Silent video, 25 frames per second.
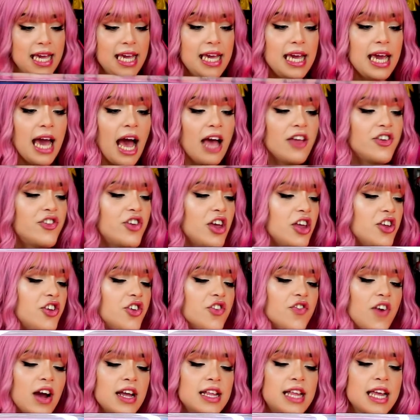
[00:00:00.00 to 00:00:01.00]
E a gente
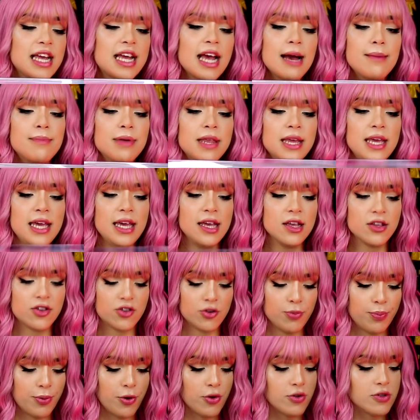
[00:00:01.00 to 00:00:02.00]
vai ter que abrir
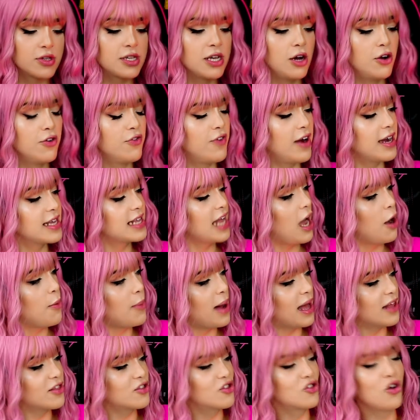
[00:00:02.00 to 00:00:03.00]
isso, produção. Vai dar
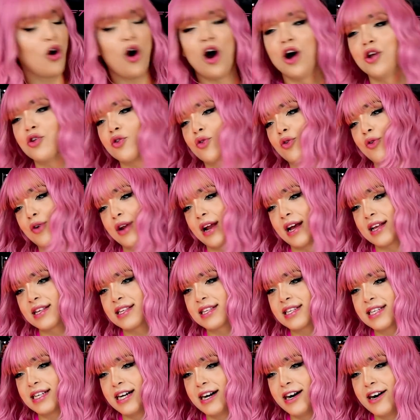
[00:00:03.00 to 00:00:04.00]
uma dó no
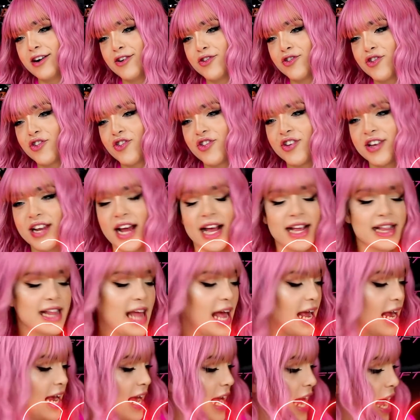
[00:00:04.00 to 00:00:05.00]
coração de tirar
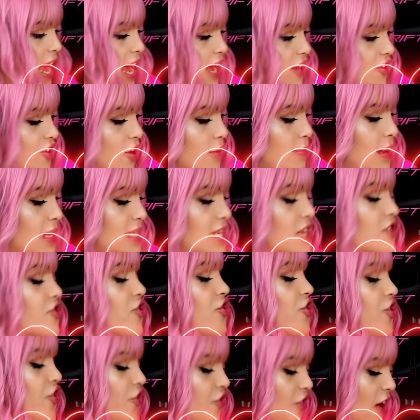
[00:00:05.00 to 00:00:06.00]
da caixa, mas a
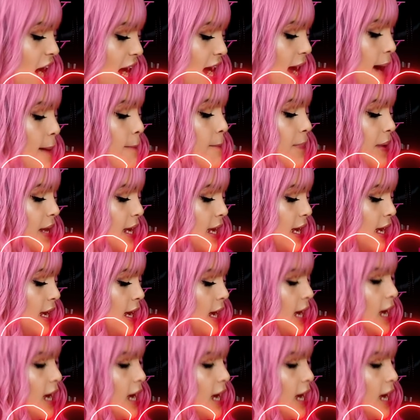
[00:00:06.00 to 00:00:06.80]
gente vai abrir.